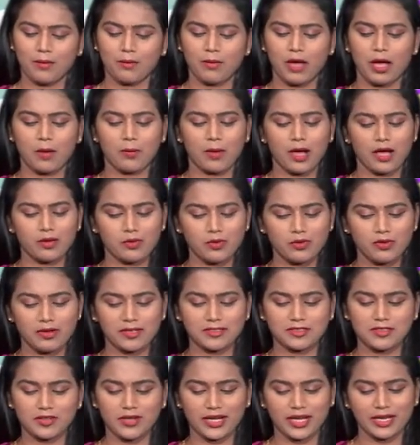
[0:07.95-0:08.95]
మా బాబు
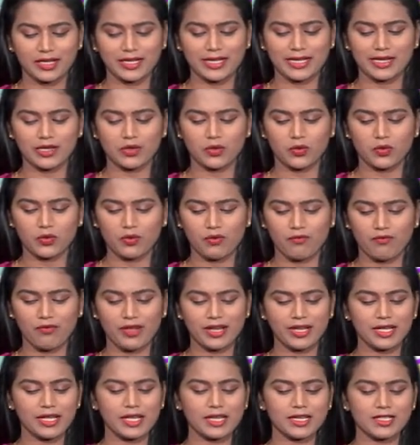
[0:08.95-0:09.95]
వయసు రెండేళ్లు
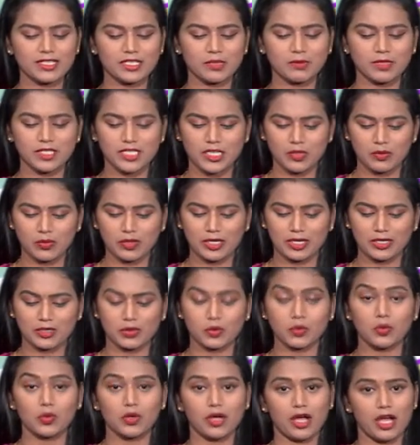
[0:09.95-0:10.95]
వెనికిడి సమస్య
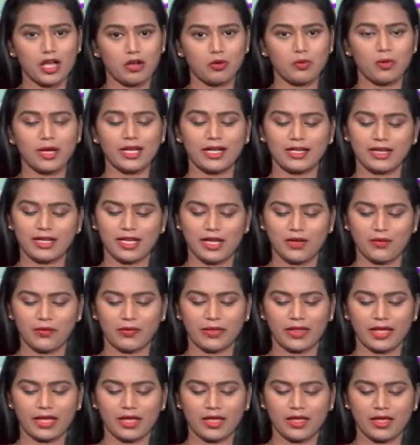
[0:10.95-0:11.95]
ఉన్నట్టు అనుమానంగా
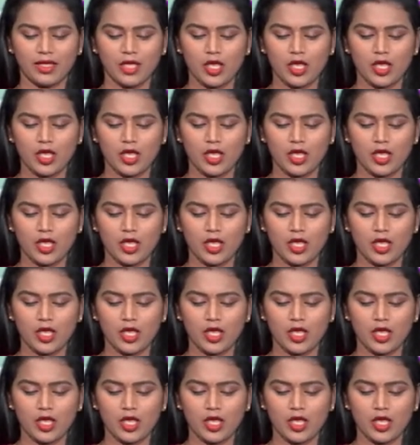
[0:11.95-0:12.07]
ఉంది